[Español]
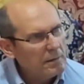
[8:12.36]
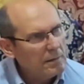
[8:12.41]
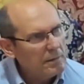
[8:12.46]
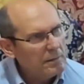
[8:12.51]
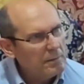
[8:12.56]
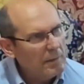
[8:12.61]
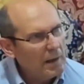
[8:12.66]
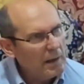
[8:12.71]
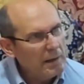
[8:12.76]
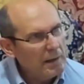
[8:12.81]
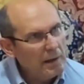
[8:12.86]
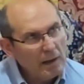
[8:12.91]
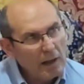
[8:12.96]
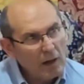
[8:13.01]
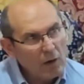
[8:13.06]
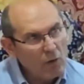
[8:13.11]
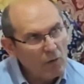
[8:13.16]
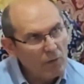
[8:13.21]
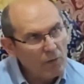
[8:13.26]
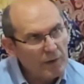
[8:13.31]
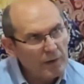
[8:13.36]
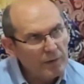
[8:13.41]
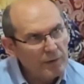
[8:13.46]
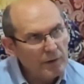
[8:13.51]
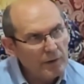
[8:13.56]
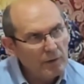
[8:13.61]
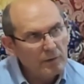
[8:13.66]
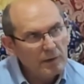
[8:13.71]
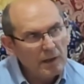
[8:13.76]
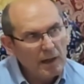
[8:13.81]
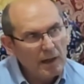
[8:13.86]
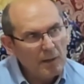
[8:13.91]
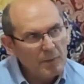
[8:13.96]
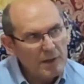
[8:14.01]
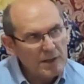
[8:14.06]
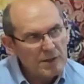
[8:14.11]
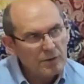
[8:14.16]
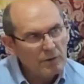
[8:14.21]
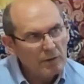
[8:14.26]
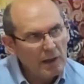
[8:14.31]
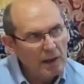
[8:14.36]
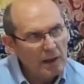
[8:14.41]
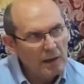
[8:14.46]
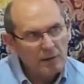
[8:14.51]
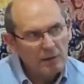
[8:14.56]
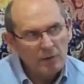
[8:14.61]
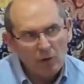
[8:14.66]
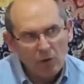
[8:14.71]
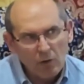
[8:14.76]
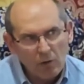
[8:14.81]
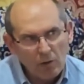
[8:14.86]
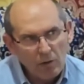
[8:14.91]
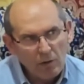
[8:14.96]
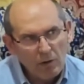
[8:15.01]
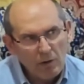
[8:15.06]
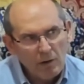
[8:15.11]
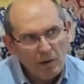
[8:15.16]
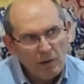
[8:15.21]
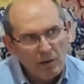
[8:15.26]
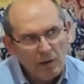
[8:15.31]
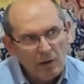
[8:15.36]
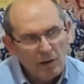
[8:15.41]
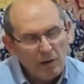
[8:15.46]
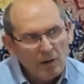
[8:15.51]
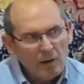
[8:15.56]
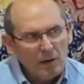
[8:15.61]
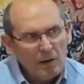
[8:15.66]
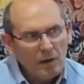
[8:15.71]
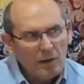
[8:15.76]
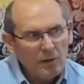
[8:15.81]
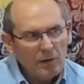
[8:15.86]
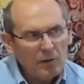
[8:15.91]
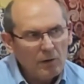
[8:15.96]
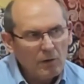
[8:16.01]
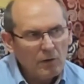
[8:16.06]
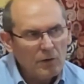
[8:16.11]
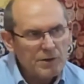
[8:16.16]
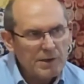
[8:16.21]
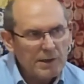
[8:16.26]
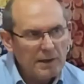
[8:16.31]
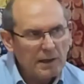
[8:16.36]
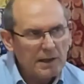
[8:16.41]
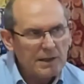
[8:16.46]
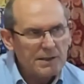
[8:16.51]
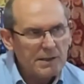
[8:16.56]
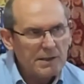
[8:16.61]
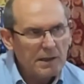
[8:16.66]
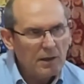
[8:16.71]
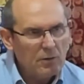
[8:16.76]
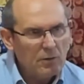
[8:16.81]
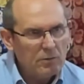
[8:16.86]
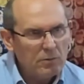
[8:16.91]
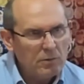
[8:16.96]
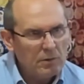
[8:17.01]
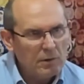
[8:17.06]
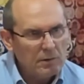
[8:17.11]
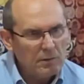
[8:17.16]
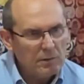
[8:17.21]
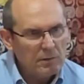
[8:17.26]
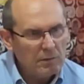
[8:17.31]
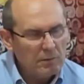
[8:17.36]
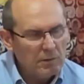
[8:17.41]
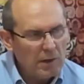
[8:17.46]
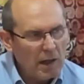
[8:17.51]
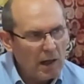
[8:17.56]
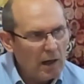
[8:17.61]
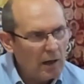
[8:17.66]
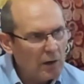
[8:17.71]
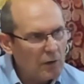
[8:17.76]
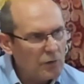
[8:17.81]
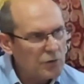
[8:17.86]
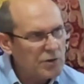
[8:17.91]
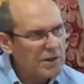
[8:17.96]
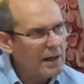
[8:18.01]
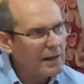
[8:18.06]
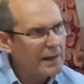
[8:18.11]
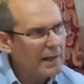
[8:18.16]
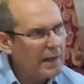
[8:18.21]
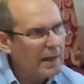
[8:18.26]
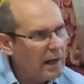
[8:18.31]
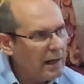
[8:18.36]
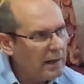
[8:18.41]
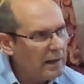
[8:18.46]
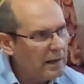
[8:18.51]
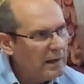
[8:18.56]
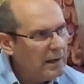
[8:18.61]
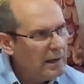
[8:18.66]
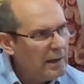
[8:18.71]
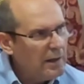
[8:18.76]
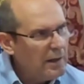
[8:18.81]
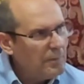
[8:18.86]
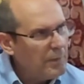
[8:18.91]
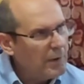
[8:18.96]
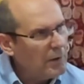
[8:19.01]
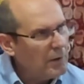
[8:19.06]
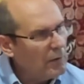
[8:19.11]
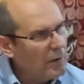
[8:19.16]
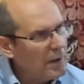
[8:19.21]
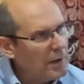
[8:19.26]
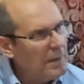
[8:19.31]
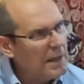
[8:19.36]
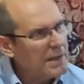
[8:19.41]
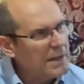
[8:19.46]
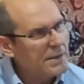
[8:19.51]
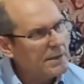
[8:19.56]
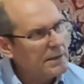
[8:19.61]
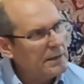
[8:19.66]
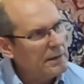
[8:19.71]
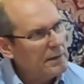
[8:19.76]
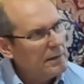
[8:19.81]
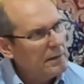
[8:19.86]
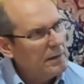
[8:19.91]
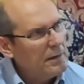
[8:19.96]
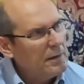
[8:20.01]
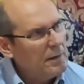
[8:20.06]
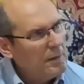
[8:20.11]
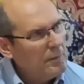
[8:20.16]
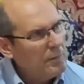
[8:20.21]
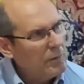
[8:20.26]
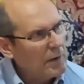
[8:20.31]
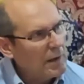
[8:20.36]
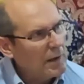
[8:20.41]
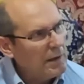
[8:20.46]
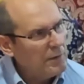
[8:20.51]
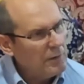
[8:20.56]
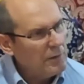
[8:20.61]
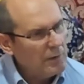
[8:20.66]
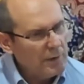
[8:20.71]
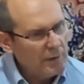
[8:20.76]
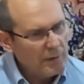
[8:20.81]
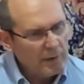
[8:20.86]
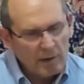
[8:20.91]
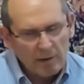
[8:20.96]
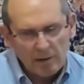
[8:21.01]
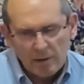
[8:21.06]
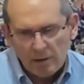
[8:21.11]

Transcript: ¿Vale? La concepción de la persona no. No consideran que sea una cosa real, pero lo demás sí, porque ellos dicen